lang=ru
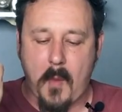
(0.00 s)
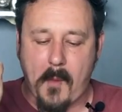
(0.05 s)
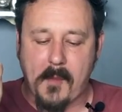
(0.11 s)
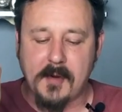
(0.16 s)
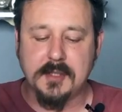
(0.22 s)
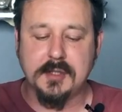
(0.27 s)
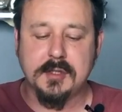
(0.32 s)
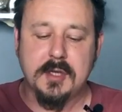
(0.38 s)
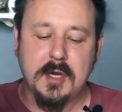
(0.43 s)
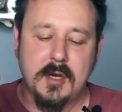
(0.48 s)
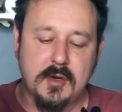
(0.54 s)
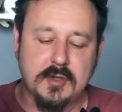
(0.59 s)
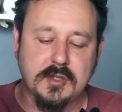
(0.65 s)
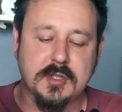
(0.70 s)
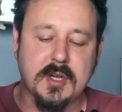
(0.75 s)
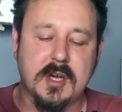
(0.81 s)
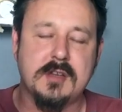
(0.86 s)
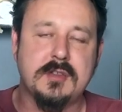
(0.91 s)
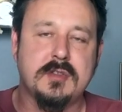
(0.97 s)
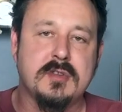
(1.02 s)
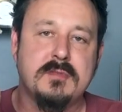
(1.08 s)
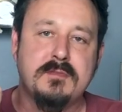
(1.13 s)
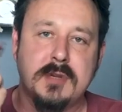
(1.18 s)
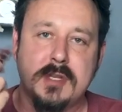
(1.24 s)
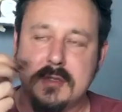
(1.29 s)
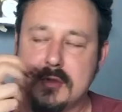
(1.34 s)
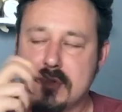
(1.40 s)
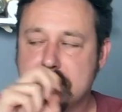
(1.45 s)
Очень хороший качественный
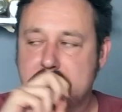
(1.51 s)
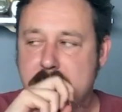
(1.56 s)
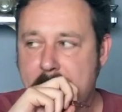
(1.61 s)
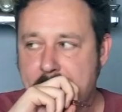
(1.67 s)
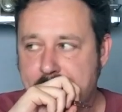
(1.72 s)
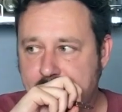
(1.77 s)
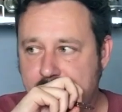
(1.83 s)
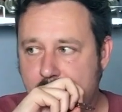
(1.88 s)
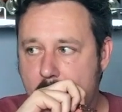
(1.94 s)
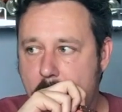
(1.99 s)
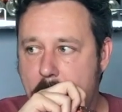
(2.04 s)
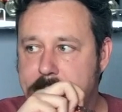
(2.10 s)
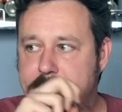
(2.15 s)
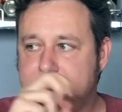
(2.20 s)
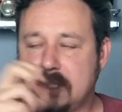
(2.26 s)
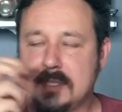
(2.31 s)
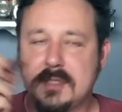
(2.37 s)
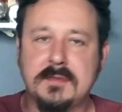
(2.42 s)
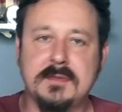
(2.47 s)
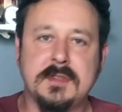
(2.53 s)
продукт. Если